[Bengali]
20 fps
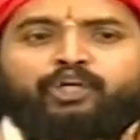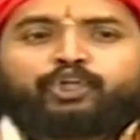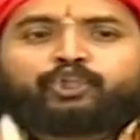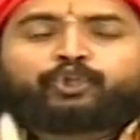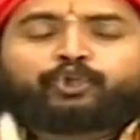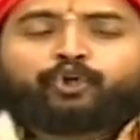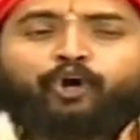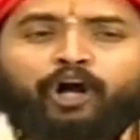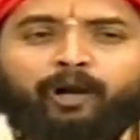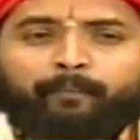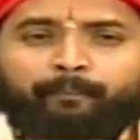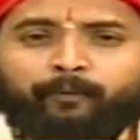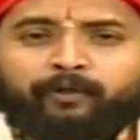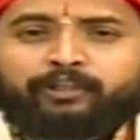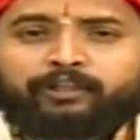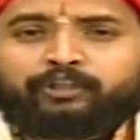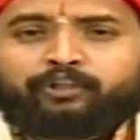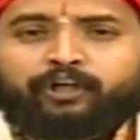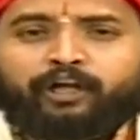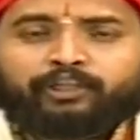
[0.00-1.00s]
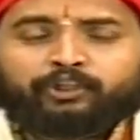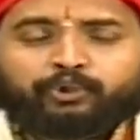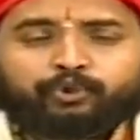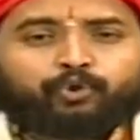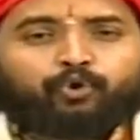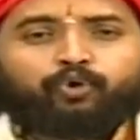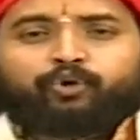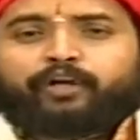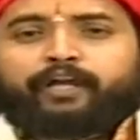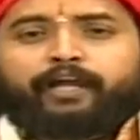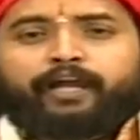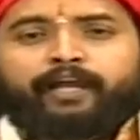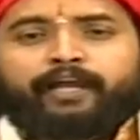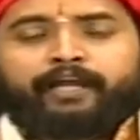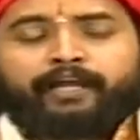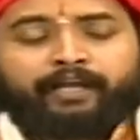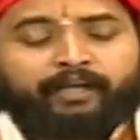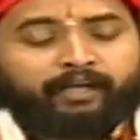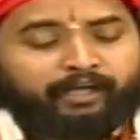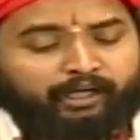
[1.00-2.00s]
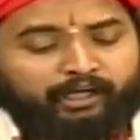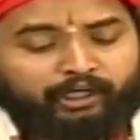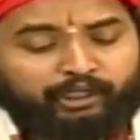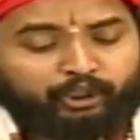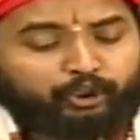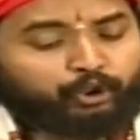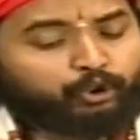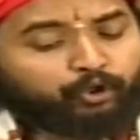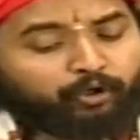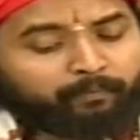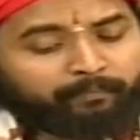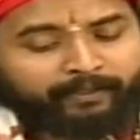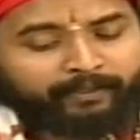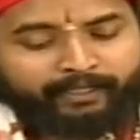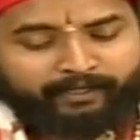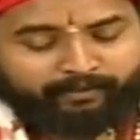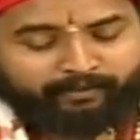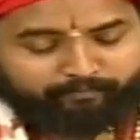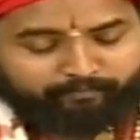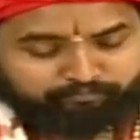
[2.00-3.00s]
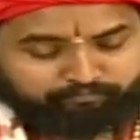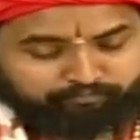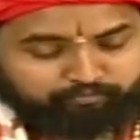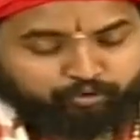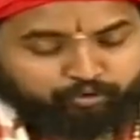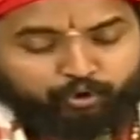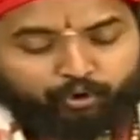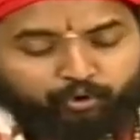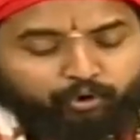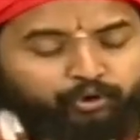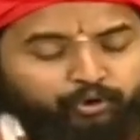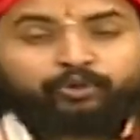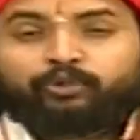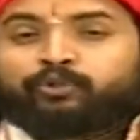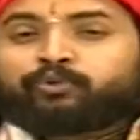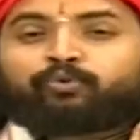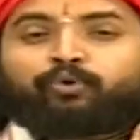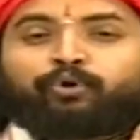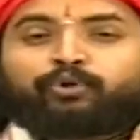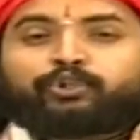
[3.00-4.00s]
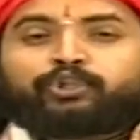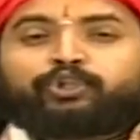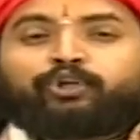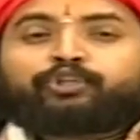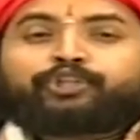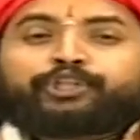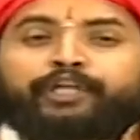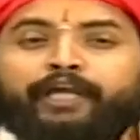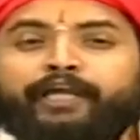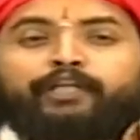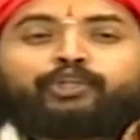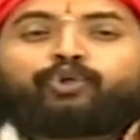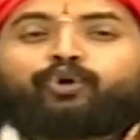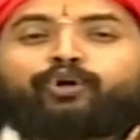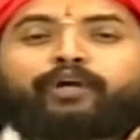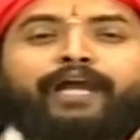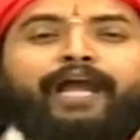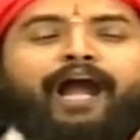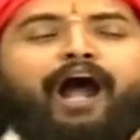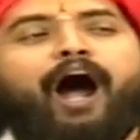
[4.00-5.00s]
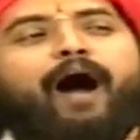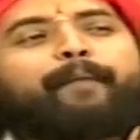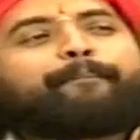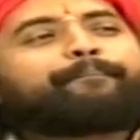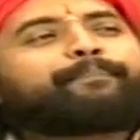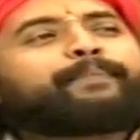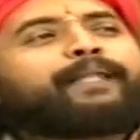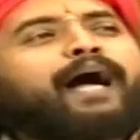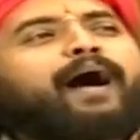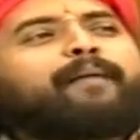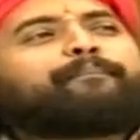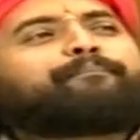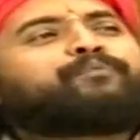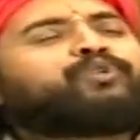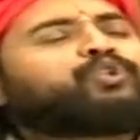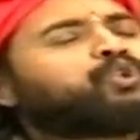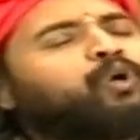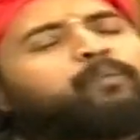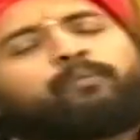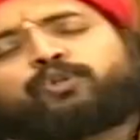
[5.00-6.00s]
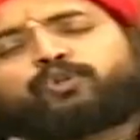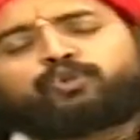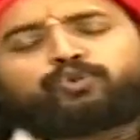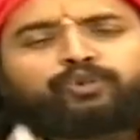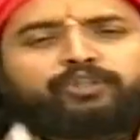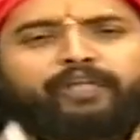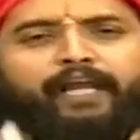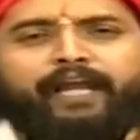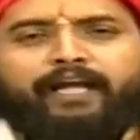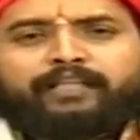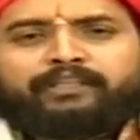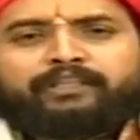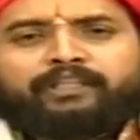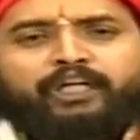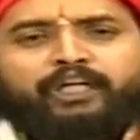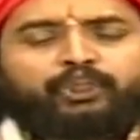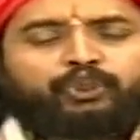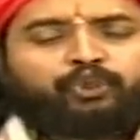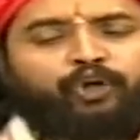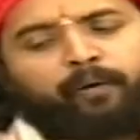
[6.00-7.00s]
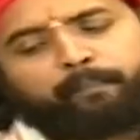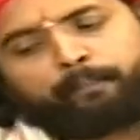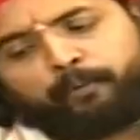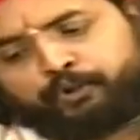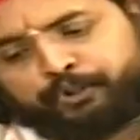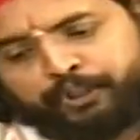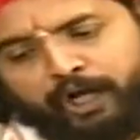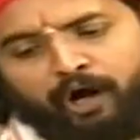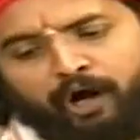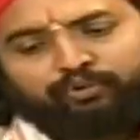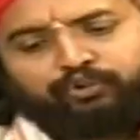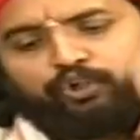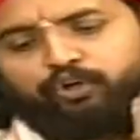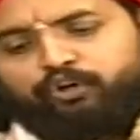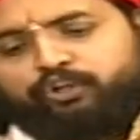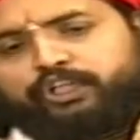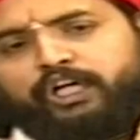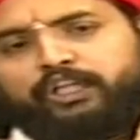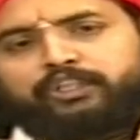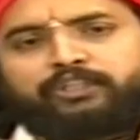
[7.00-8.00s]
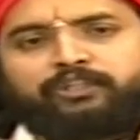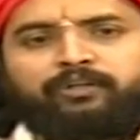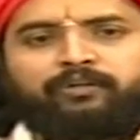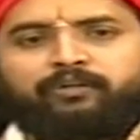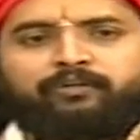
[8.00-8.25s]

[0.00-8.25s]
সর্প নিধন যজ্ঞে মানে যজ্ঞ যখন করছিল সেই যজ্ঞে আপনাপ সমস্ত জায়গা থেকে সর্প এসে আহত হয়ে যাচ্ছিল